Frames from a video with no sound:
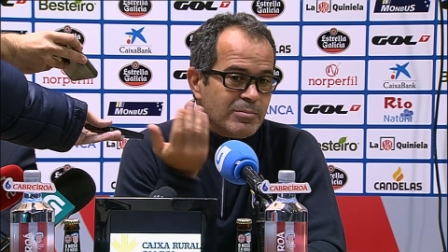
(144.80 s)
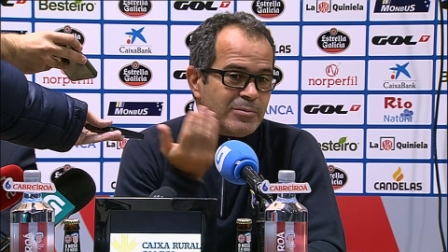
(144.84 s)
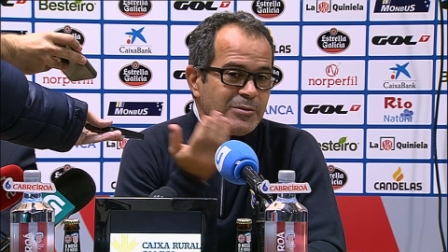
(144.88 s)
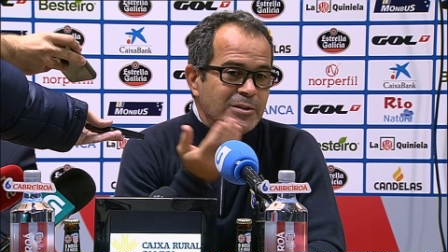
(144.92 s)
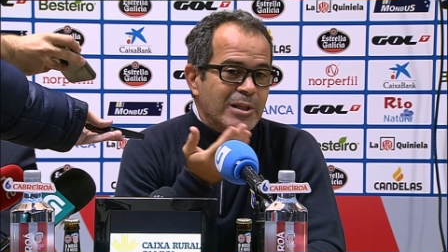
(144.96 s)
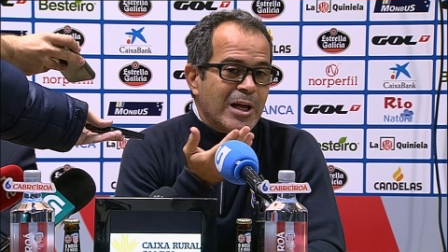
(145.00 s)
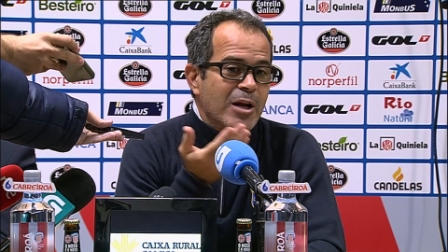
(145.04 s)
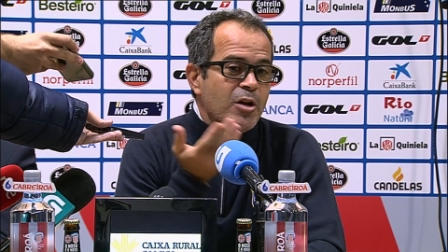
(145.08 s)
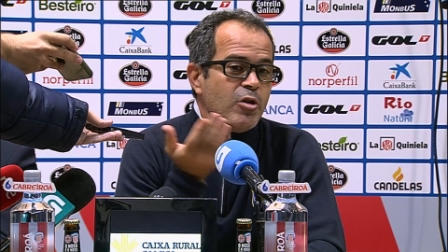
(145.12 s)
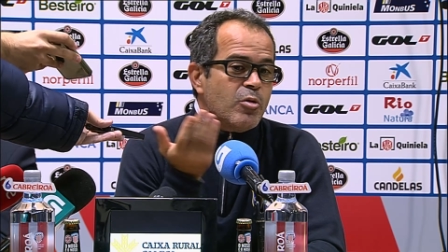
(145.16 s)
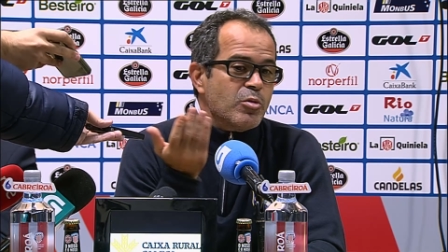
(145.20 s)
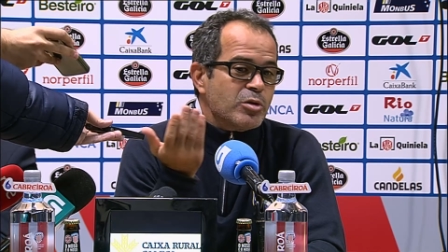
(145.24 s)

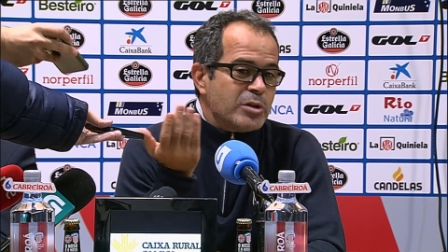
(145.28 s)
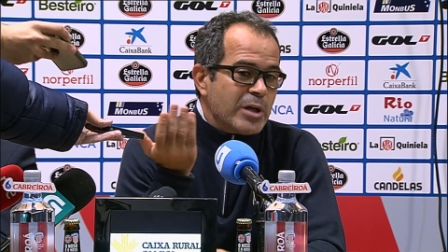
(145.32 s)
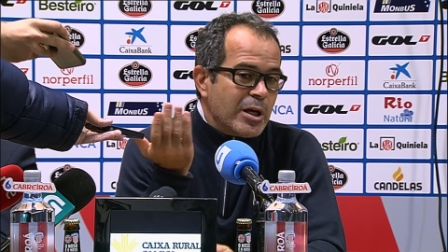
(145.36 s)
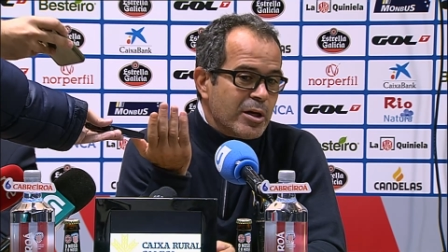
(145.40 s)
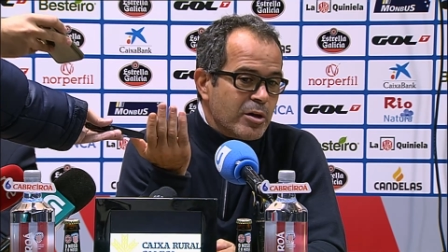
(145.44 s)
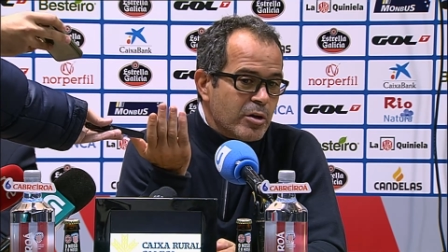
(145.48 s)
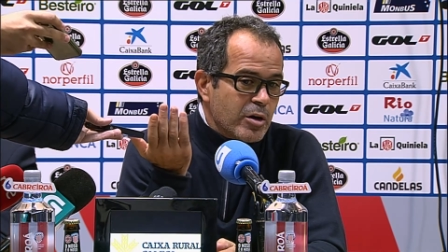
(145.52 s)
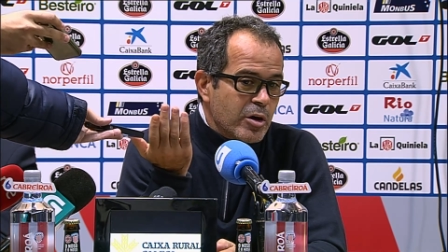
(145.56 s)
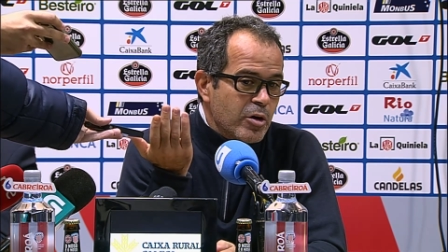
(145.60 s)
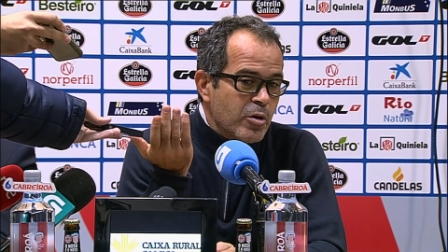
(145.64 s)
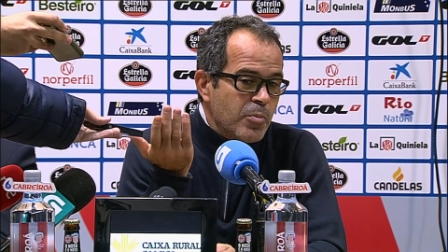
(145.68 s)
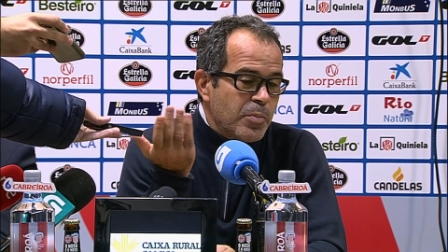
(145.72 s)
tal y como se ha
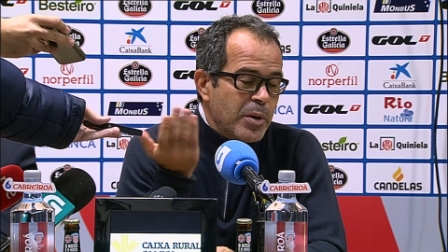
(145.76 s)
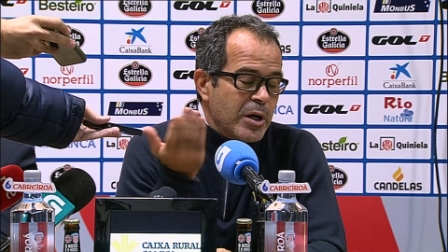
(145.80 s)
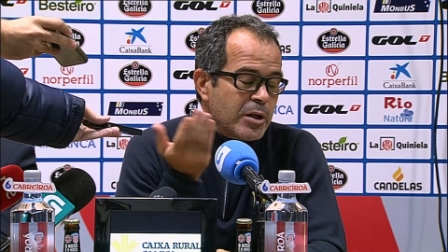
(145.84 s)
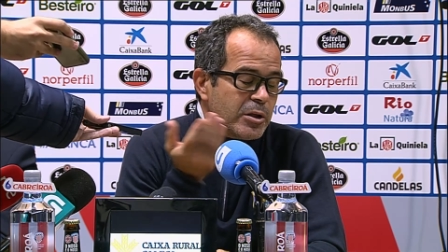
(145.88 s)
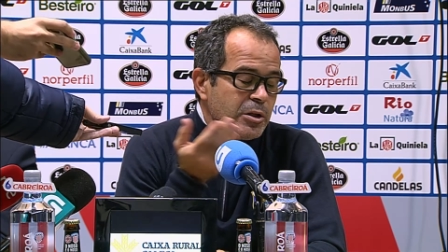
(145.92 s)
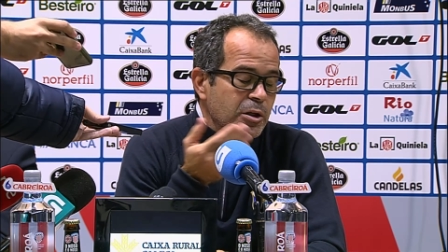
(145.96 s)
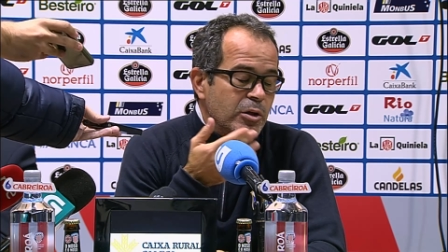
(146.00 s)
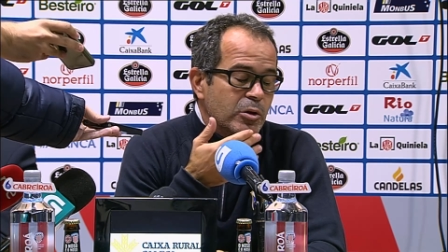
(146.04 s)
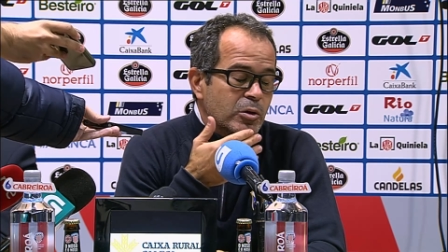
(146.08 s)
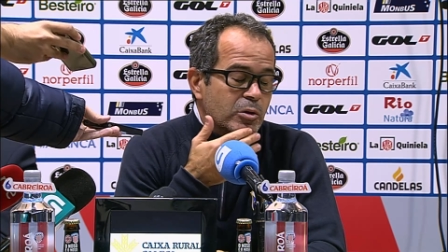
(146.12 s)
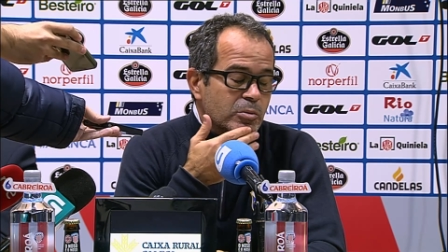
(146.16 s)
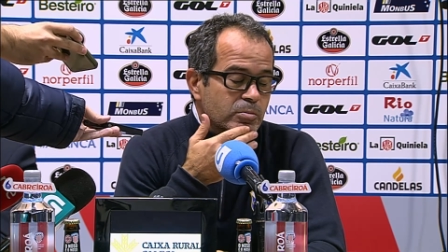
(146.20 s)
desarrollado el
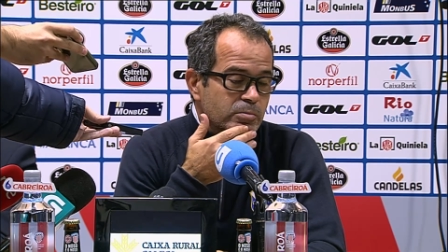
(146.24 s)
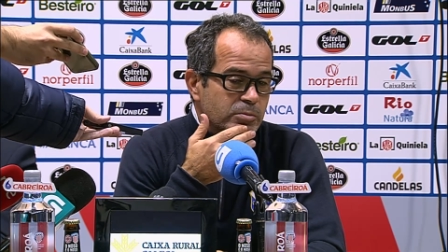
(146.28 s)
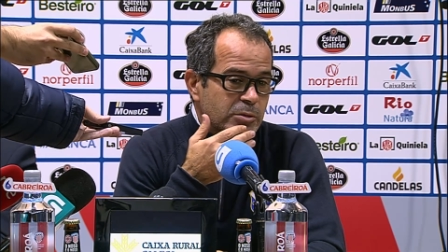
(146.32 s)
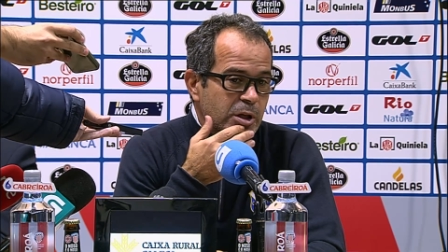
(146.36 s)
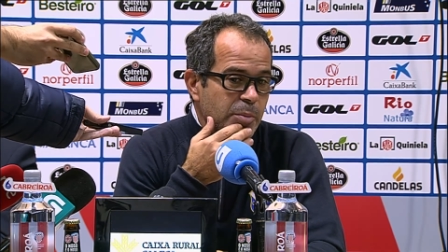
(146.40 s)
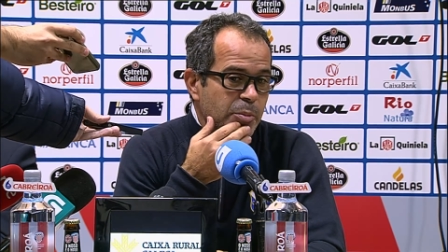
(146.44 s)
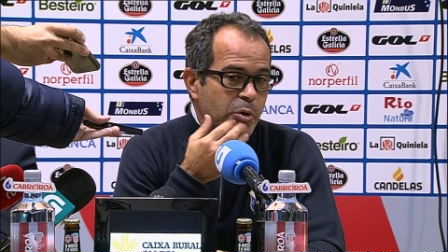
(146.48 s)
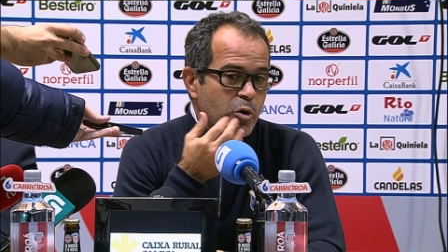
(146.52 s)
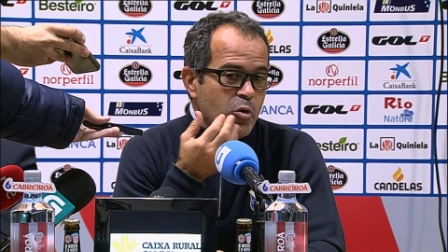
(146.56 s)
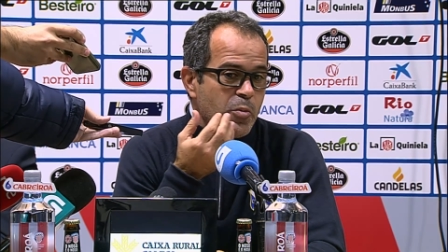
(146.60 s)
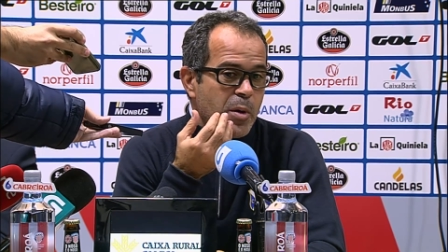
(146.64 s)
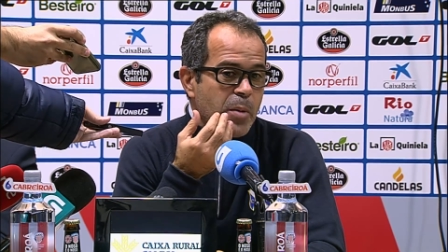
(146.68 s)
partido, te
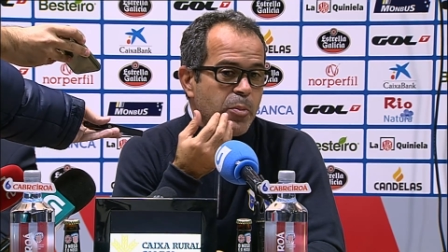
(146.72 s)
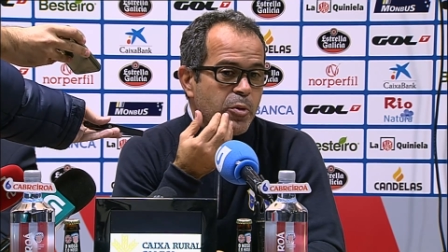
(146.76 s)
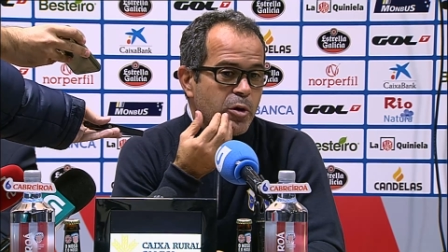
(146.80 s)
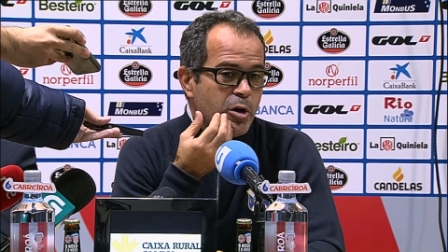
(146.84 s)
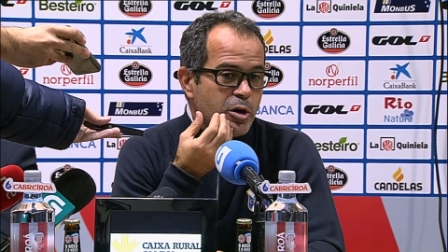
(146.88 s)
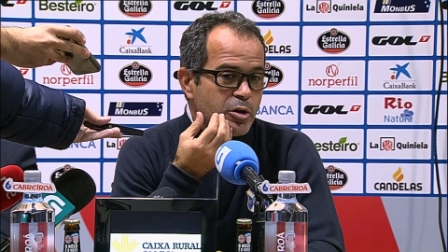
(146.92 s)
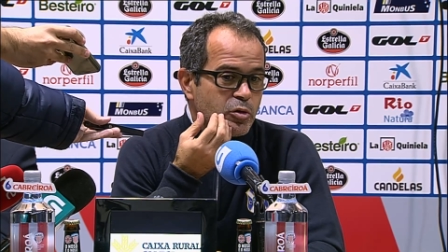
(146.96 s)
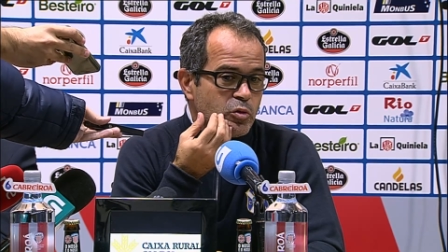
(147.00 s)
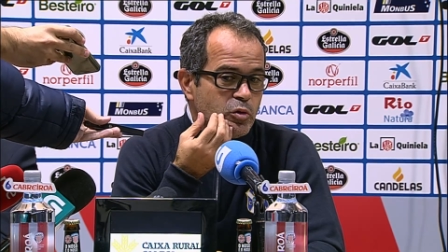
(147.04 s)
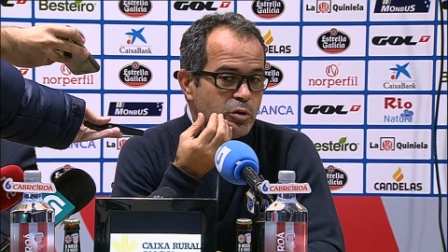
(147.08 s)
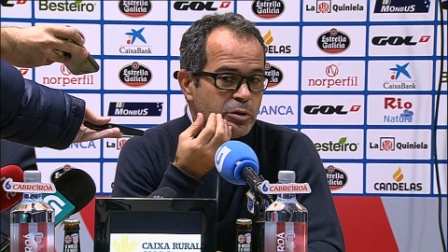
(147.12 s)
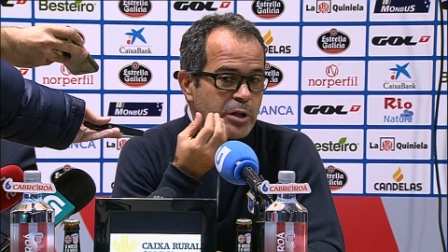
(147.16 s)
preocupas por el
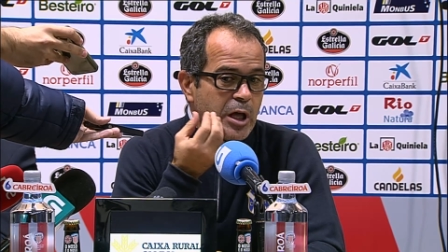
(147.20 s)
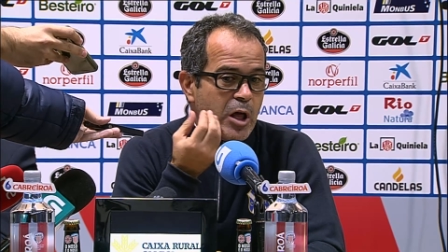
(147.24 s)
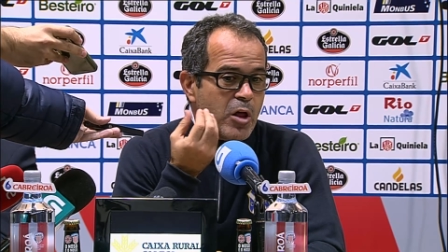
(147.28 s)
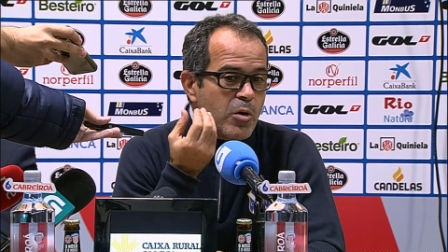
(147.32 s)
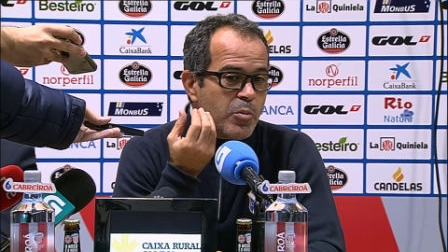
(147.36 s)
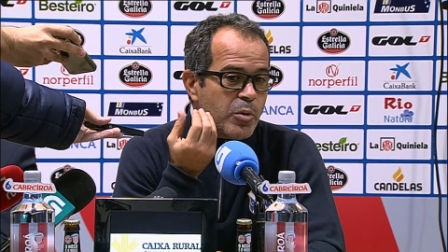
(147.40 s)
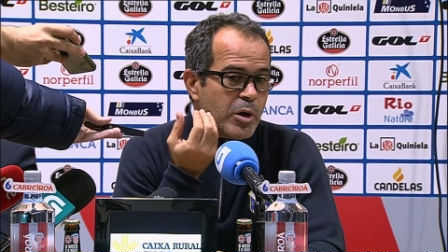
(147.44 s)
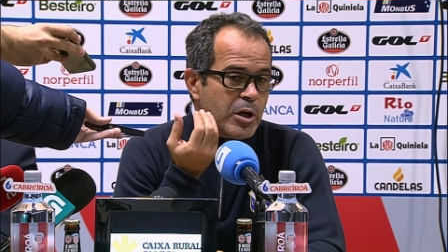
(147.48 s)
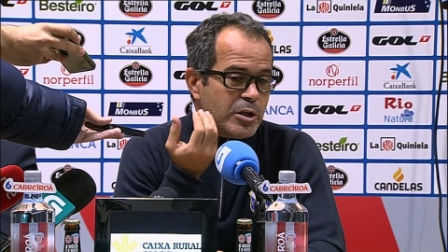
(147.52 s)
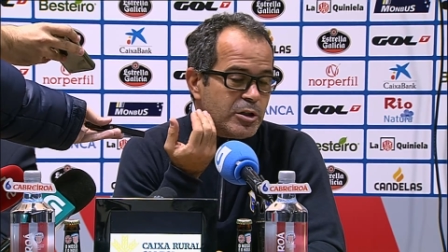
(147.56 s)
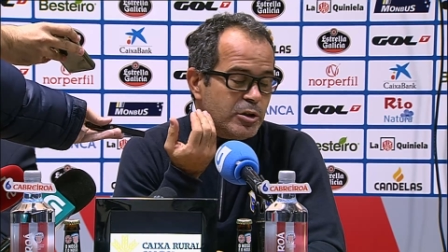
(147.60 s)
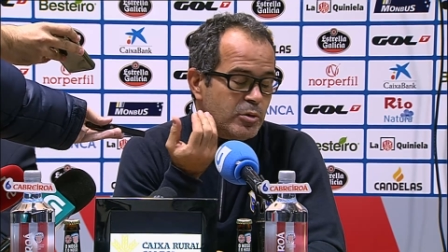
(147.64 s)
resultado y
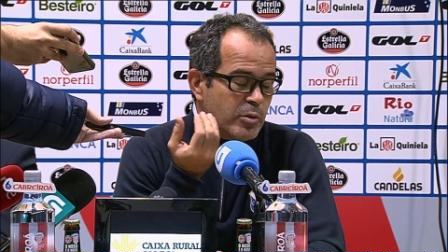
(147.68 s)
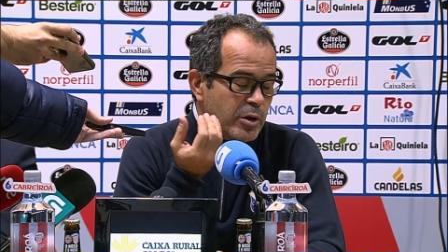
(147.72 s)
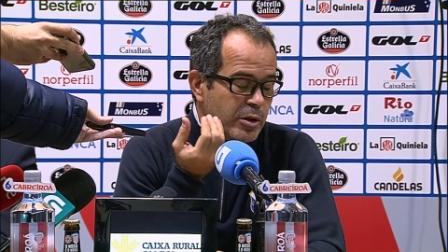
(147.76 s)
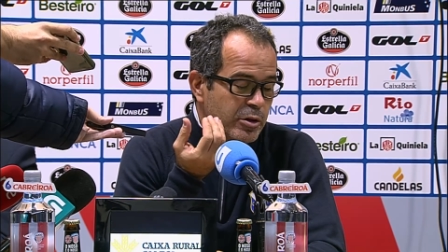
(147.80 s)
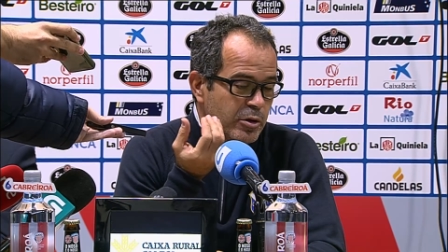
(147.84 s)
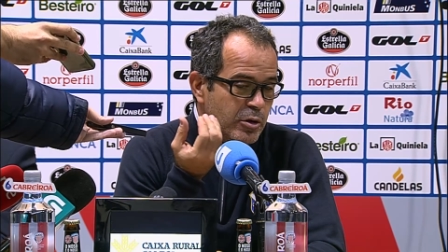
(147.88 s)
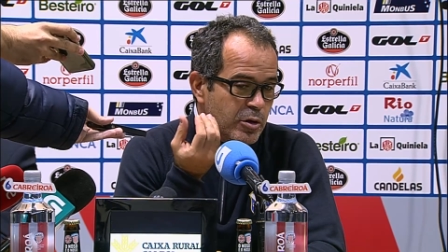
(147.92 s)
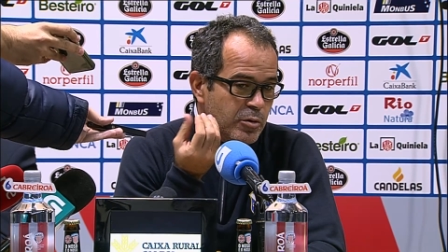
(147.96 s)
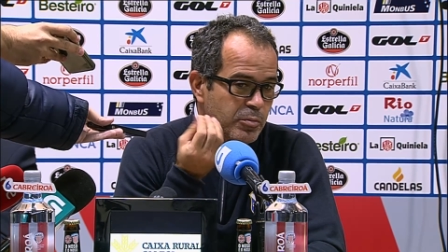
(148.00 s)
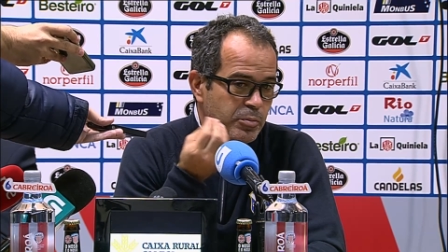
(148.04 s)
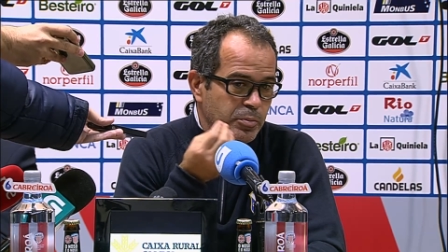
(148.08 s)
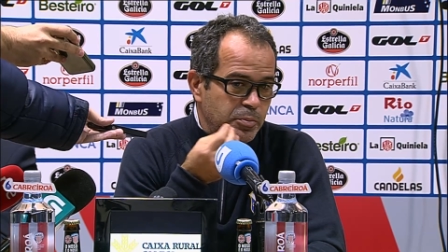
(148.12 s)
por la
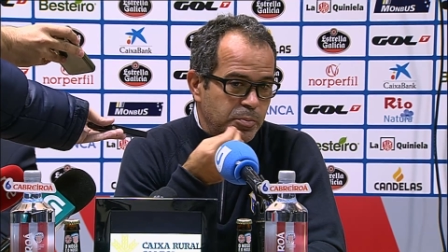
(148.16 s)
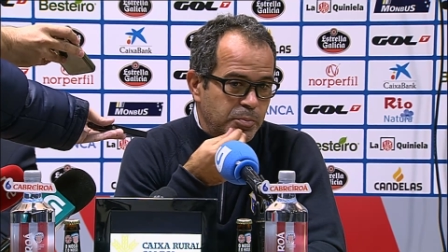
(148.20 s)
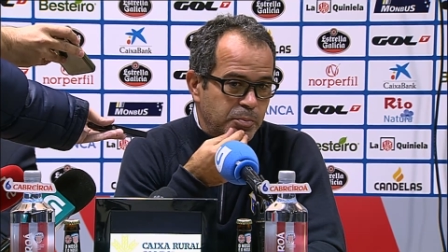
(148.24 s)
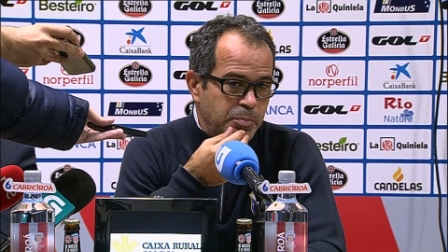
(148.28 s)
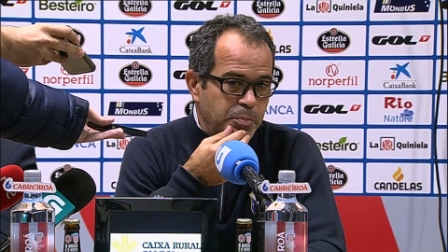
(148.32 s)
situación,